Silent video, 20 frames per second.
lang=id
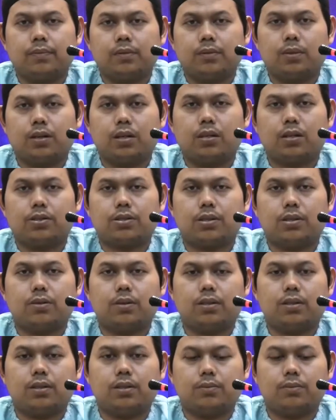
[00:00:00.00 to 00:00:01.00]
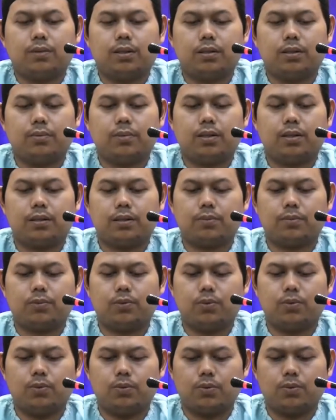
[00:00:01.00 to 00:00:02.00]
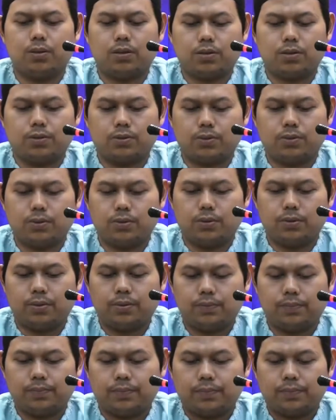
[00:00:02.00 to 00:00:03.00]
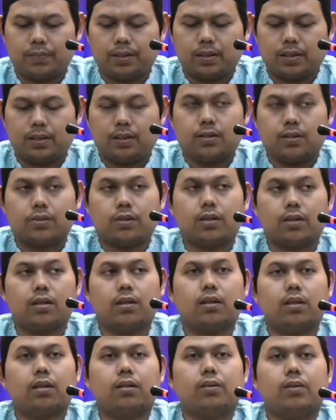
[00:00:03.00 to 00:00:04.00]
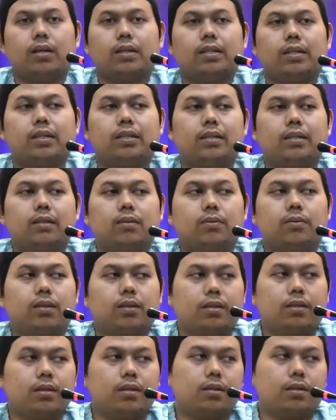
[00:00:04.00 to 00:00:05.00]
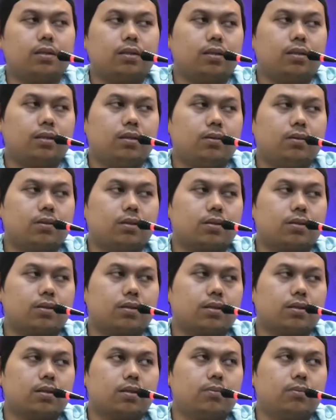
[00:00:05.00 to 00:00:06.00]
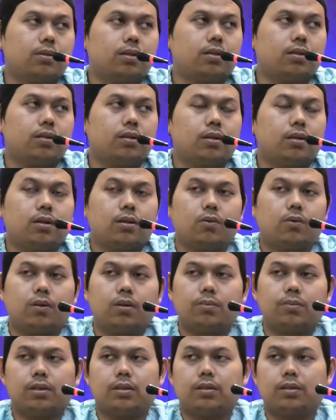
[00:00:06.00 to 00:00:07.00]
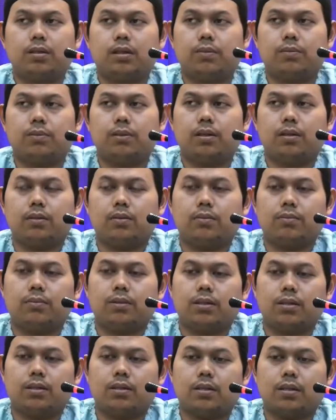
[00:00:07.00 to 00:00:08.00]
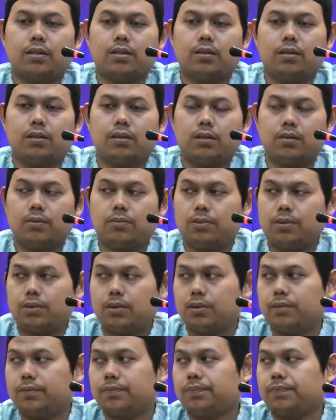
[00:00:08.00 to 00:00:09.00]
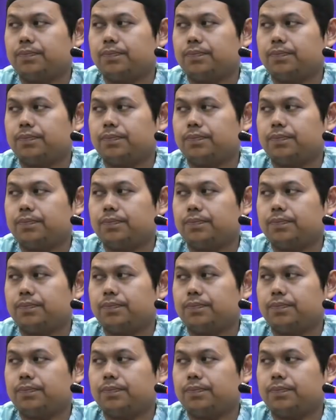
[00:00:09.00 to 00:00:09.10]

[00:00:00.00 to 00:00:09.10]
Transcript: وأشهد أن محمدا عبده ورسوله صلى الله عليه وعلى آله وأصحابه ومن تبعهم بإحسان إلى يوم الدين